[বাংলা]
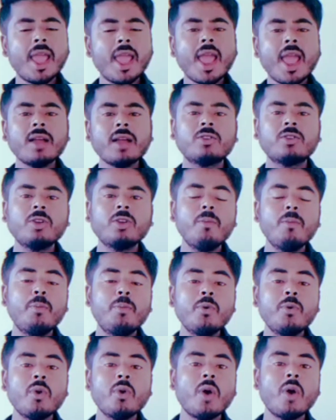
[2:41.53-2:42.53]
একদম
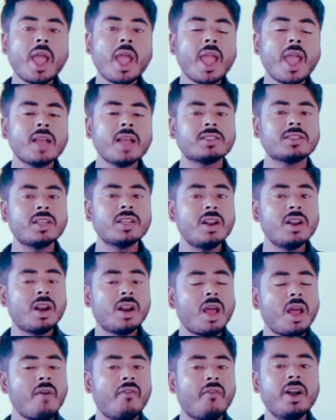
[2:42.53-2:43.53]
পুরো অ্যাকশন
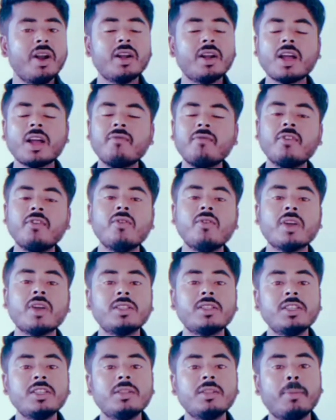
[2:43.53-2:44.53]
রাফ অ্যান্ড টাফ লুকে
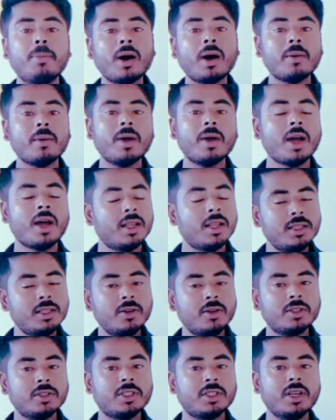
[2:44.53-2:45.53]
জিৎ বারবার
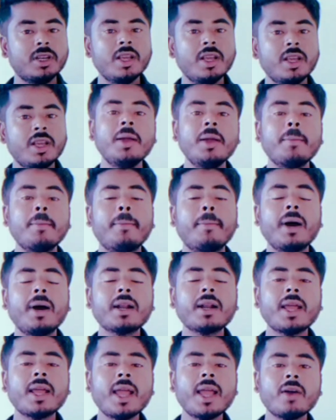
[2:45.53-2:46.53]
হাজির হচ্ছেন বাট
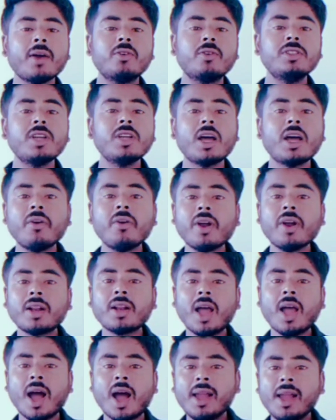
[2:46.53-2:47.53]
এখন যে আরো
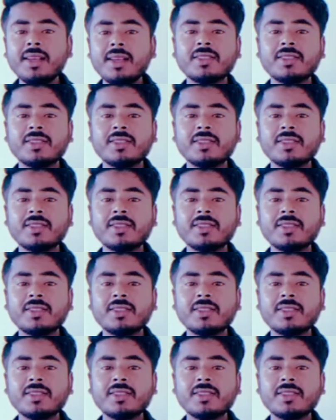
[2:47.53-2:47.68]
একটা হাই